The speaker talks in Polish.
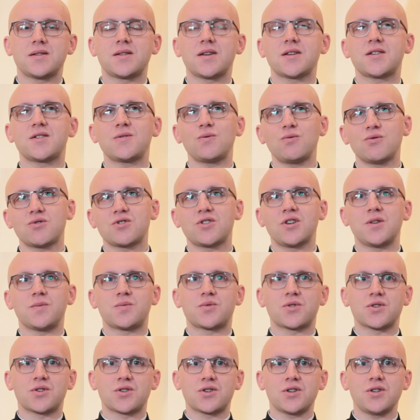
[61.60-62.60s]
ze słusznej
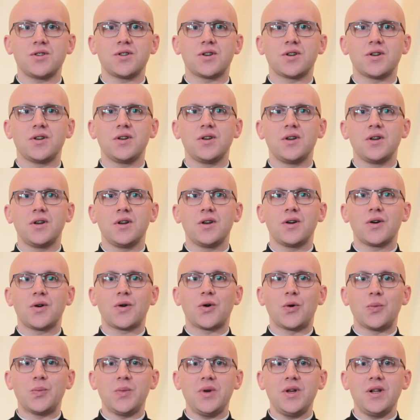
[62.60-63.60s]
przyczyny
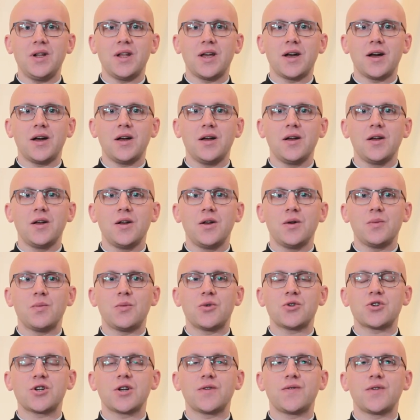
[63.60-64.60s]
homilię
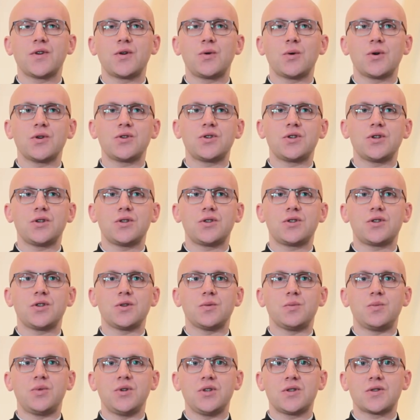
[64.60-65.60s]
może wygłosić
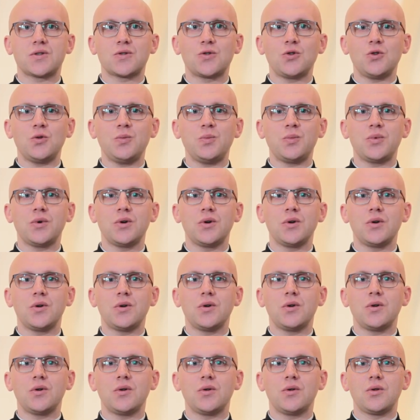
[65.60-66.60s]
biskup
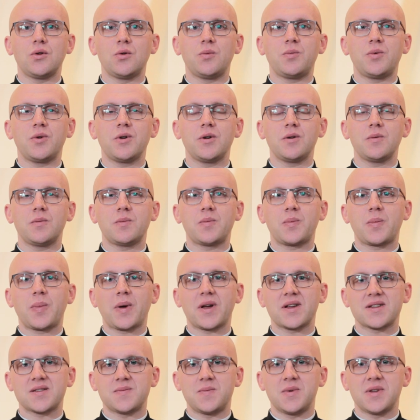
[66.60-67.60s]
lub
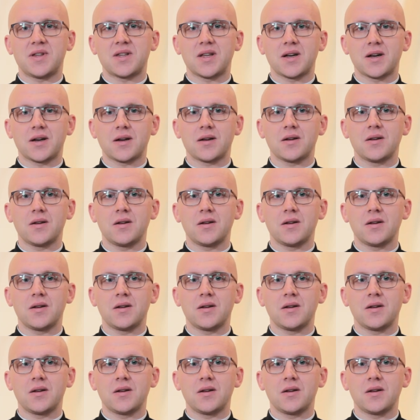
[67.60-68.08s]
prezbiter.